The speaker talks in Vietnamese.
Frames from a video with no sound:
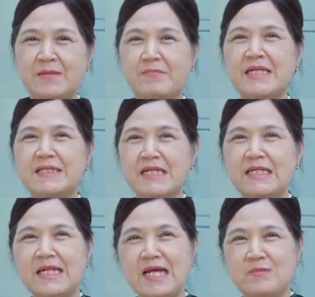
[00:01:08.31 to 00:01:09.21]
Bệnh
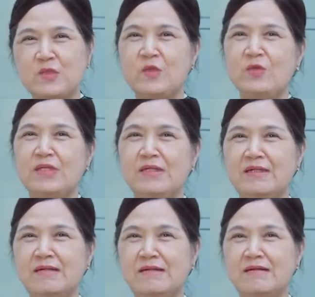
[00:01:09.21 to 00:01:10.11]
tình làm cho tôi
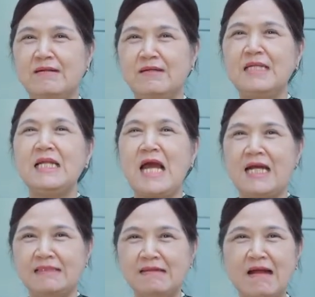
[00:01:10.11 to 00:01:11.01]
đi
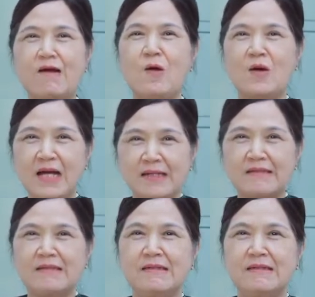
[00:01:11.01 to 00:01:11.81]
lại rất là khó khăn